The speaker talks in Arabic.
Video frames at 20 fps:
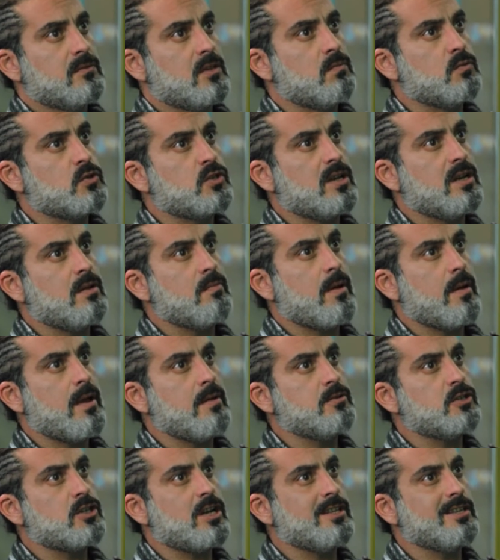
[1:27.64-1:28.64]
المشكله ما
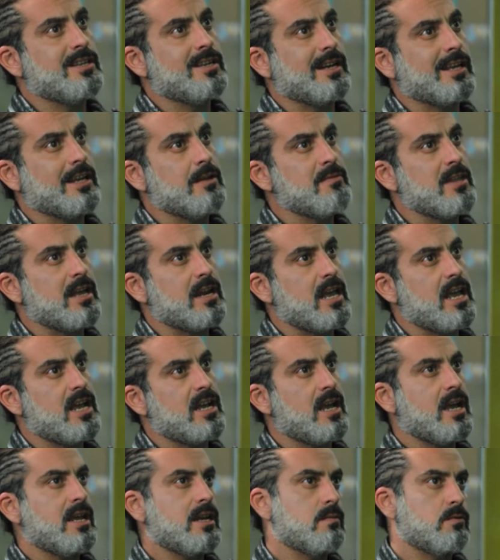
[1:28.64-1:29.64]
بحبش حد يرغمني على
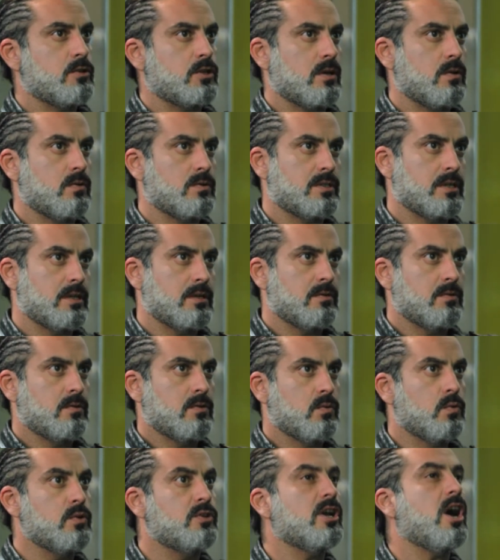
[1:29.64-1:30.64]
حاجه انا مش عاوزها
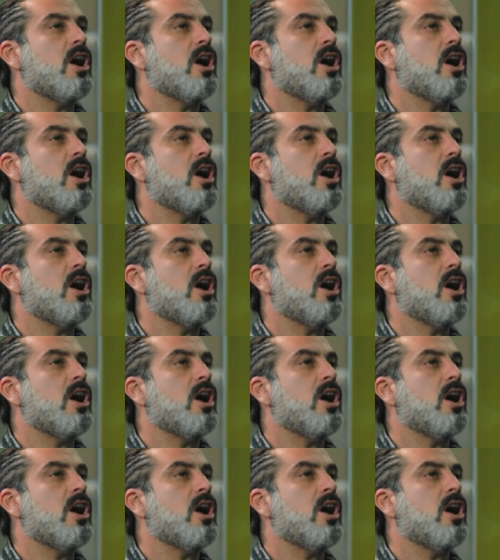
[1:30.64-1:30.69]
وانت